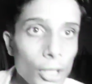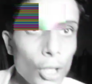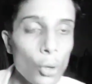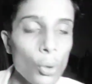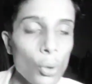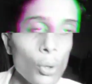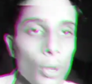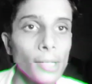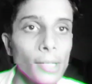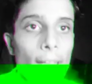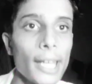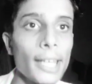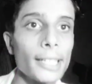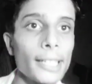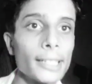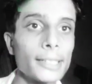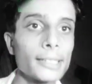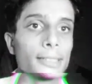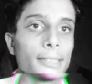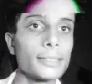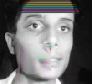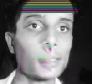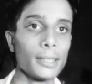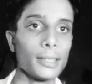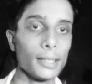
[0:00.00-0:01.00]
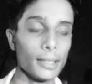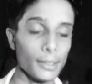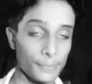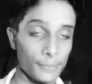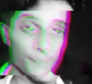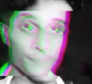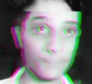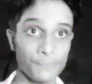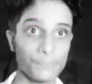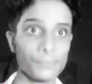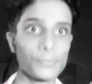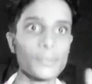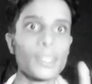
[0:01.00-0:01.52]
देखो एक
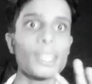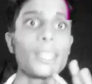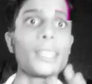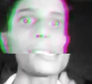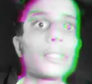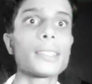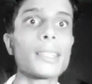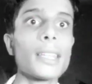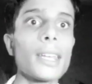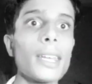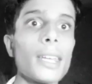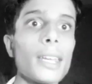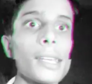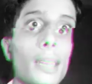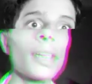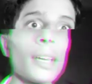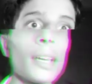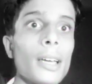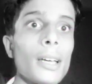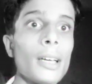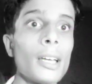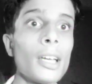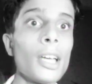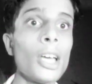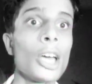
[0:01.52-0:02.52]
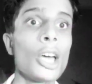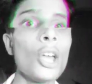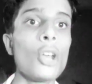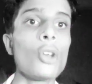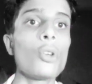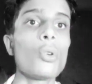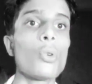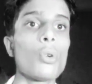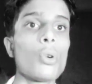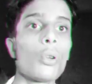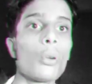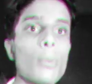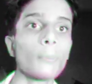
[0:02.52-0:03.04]
एक तरह का
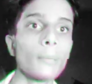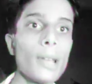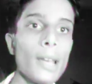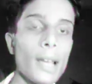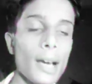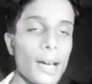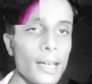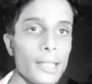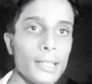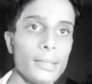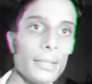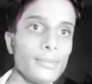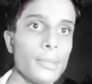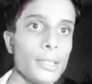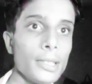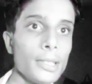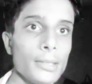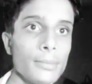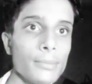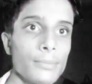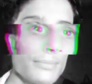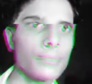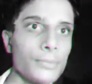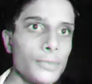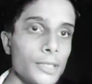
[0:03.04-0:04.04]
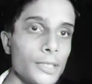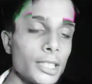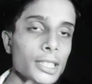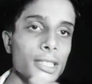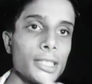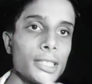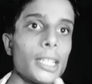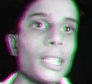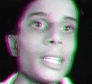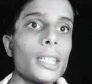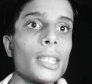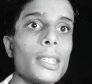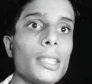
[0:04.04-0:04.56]
नॉर्मल आदमी
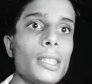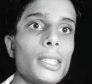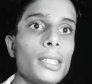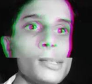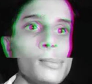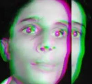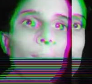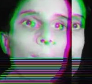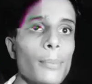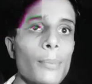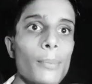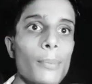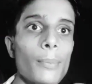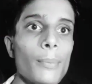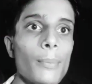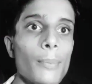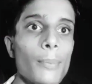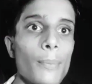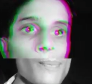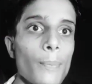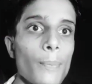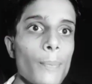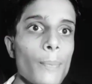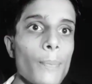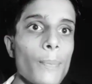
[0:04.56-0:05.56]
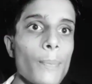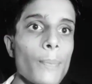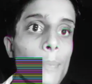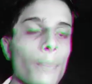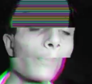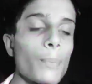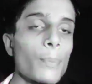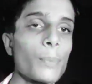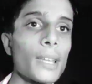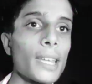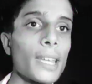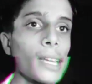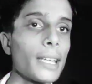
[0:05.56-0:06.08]
जैसे कि
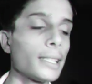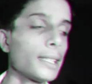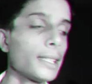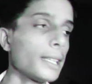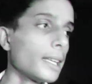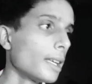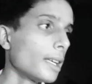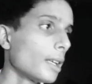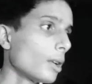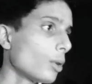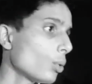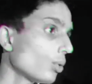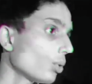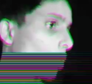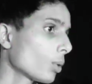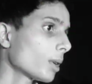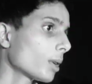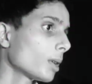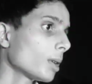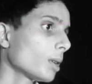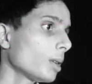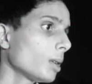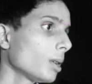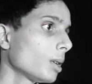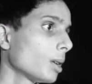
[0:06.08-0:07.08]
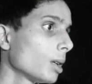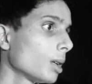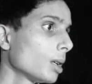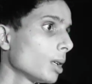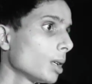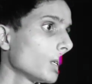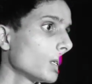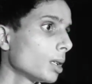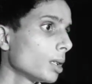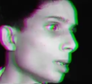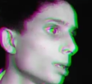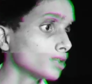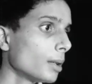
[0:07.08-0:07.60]
कहते हैं लोग कि
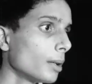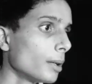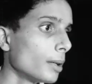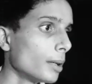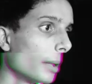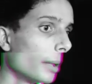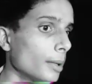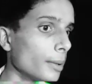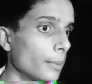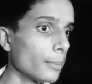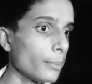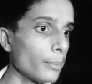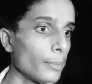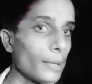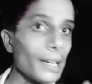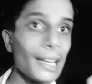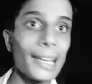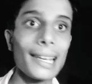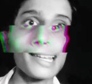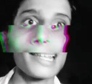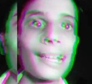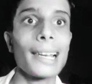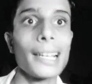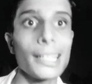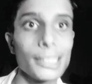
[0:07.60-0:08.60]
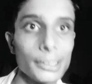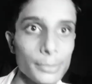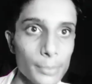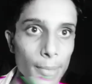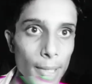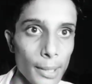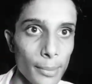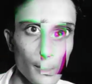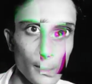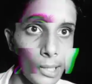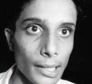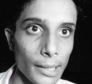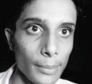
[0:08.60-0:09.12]
मिडिल क्लास
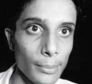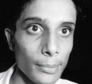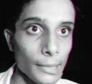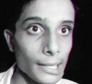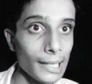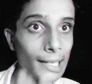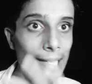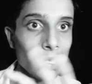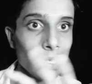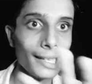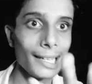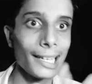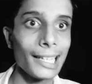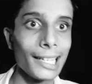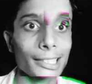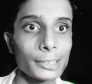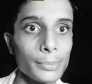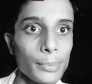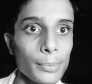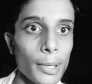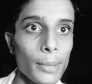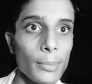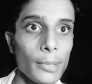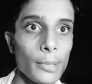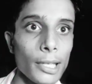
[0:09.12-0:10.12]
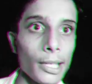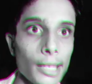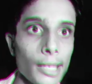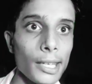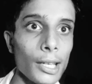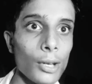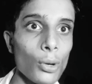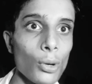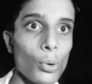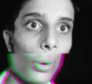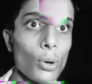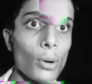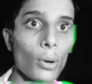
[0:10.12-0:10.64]
फैमिली मिडिल क्लास फैमिली के
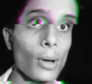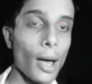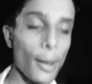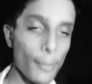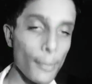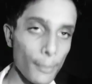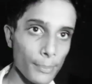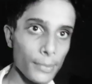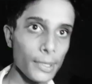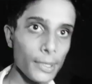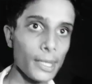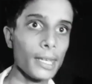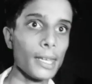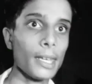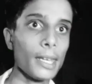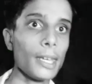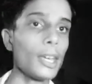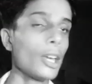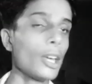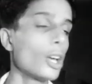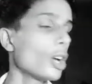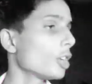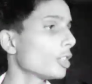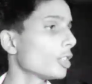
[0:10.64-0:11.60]
लोग हम भी हैं